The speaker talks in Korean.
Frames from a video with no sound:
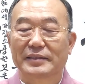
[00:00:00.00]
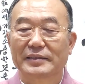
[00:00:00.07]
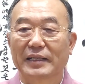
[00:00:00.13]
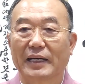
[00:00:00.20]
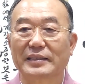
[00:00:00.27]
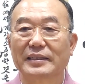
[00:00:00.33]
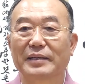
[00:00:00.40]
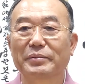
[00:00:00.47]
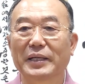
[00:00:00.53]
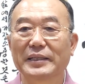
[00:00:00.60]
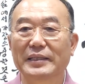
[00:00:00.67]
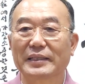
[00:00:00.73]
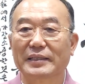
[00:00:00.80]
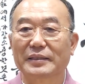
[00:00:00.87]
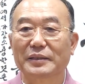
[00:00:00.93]

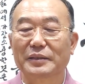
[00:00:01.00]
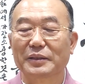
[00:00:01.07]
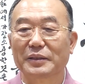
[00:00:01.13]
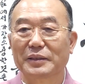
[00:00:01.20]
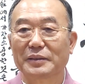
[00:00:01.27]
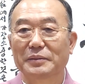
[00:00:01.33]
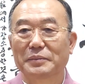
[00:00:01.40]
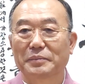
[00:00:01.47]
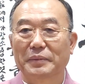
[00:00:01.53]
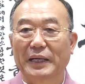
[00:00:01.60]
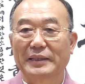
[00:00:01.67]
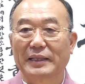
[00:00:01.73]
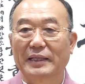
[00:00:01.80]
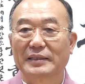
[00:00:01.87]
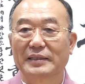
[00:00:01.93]
상대방이 그걸
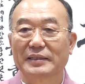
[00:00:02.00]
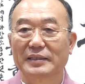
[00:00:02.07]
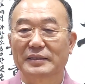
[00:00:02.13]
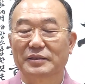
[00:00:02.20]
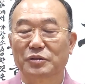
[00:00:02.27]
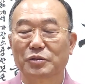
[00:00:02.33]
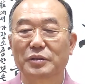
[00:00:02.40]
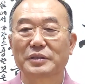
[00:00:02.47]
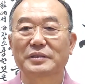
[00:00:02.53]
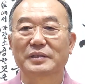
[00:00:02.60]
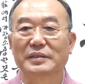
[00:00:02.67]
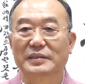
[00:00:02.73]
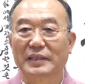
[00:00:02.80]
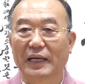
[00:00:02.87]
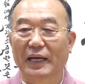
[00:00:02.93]
받아들여
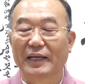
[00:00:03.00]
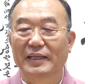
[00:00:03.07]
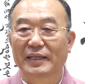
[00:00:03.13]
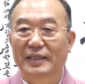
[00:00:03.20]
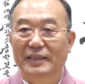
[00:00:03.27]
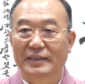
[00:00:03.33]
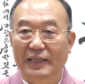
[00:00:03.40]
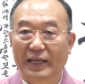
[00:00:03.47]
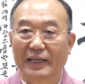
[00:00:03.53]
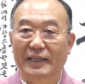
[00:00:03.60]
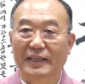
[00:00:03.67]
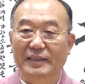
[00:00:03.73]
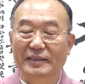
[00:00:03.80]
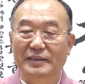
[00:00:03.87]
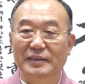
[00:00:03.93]
주었을 때
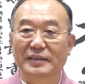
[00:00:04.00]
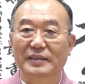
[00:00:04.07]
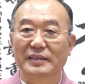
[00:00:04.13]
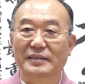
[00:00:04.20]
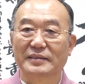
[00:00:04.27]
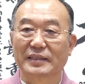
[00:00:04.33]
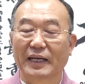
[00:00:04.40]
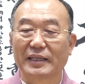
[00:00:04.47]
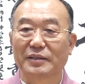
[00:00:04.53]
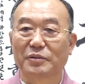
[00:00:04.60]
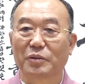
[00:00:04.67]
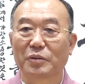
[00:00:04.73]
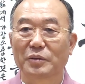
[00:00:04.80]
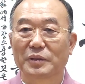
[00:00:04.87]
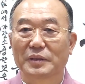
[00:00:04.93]
나에게는 덕이
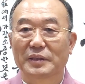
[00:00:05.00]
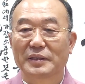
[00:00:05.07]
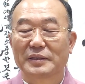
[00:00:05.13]
쌓이고